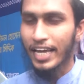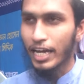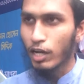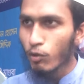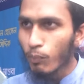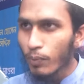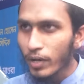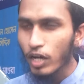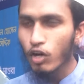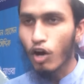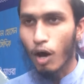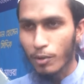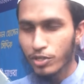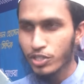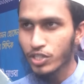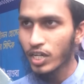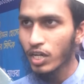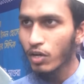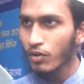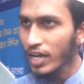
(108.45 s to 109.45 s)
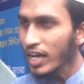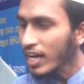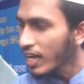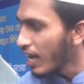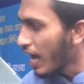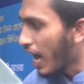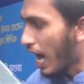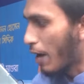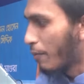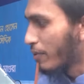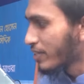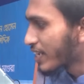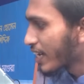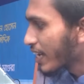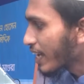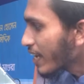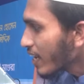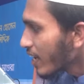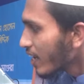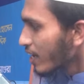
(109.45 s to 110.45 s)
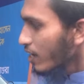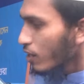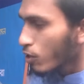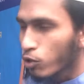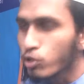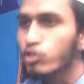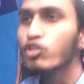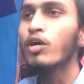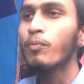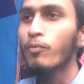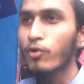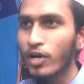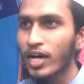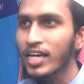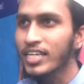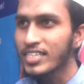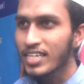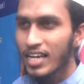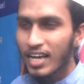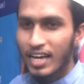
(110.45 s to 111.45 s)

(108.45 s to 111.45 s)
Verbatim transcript: এর উপরে গবেষণা করে আমাদের এই ক্ষুদ্র প্রয়াস